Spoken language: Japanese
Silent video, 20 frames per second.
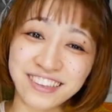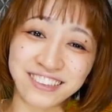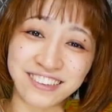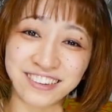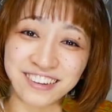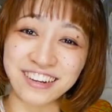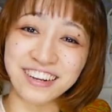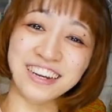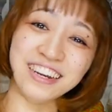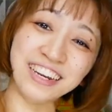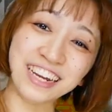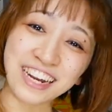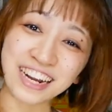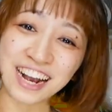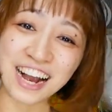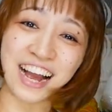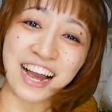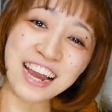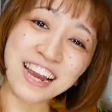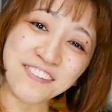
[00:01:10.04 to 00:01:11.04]
ついに
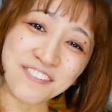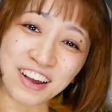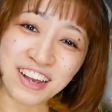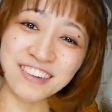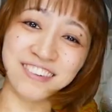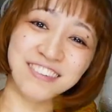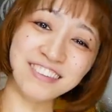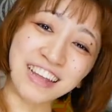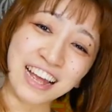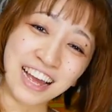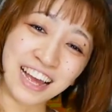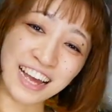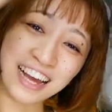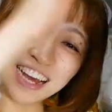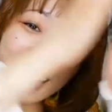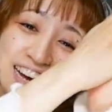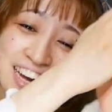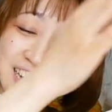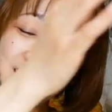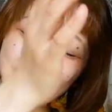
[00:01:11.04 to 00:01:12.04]
買いました
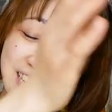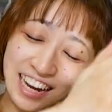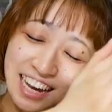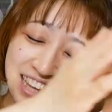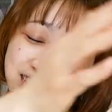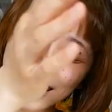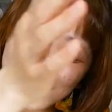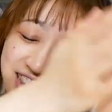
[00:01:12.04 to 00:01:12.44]
やっ